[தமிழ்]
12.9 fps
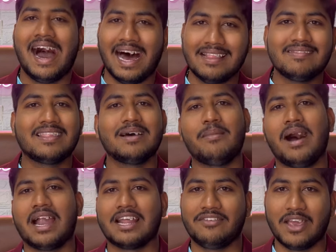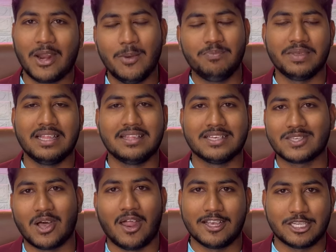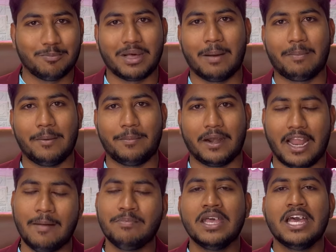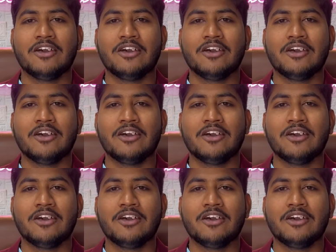அந்த மாணவிகளும் இந்த ஸ்காலர்ஷிப்க்கு அப்ளை பண்ணலாம்